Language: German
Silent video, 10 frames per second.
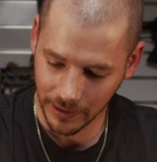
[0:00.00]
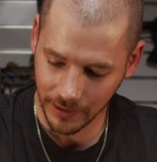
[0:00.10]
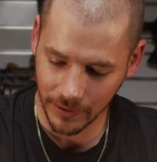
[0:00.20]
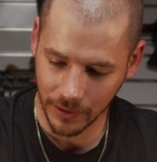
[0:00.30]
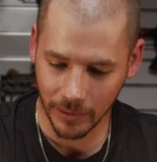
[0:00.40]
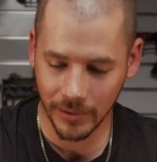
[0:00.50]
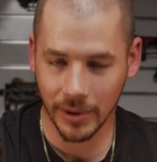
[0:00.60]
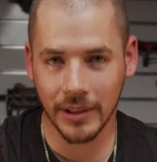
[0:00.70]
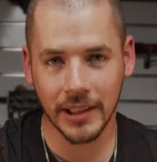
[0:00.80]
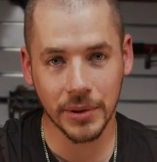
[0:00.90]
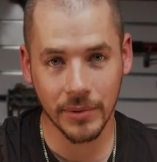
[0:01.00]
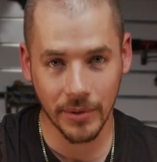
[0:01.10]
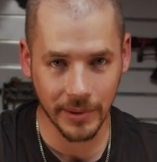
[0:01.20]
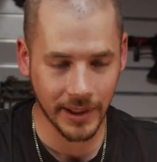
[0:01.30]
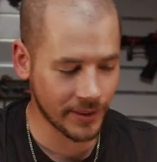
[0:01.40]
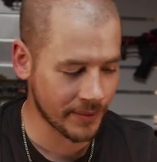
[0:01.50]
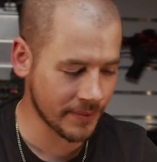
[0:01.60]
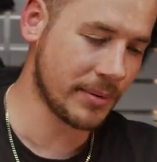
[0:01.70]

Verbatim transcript: Da kommen wir auch gleich schon zum nächsten.